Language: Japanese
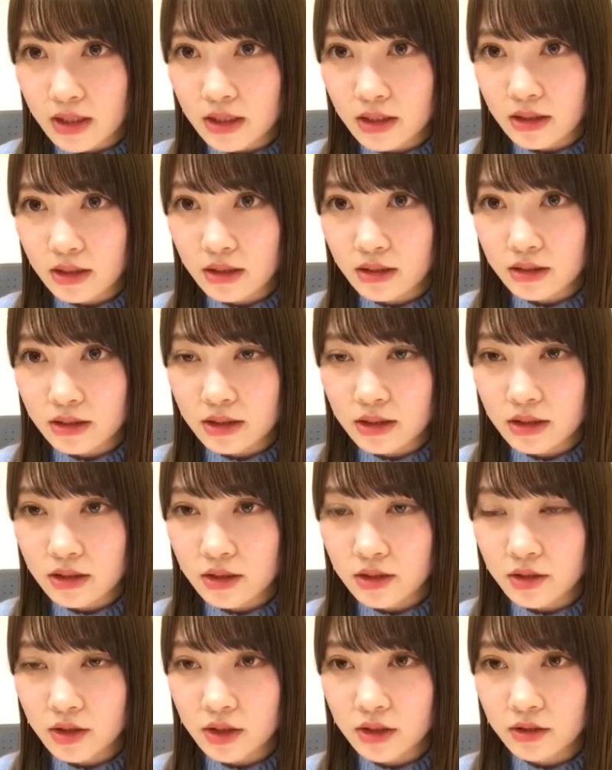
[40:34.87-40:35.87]
ち
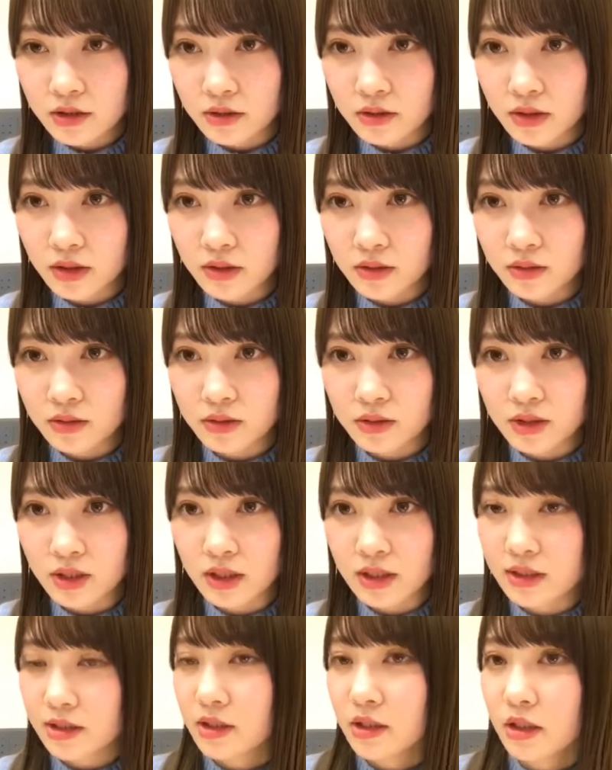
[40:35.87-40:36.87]
身長低い女の子好
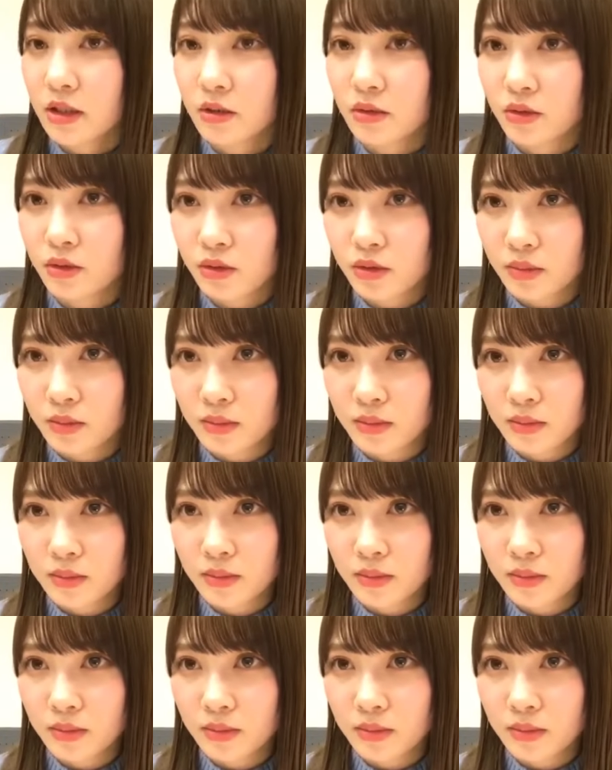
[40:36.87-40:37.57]
き好きよ。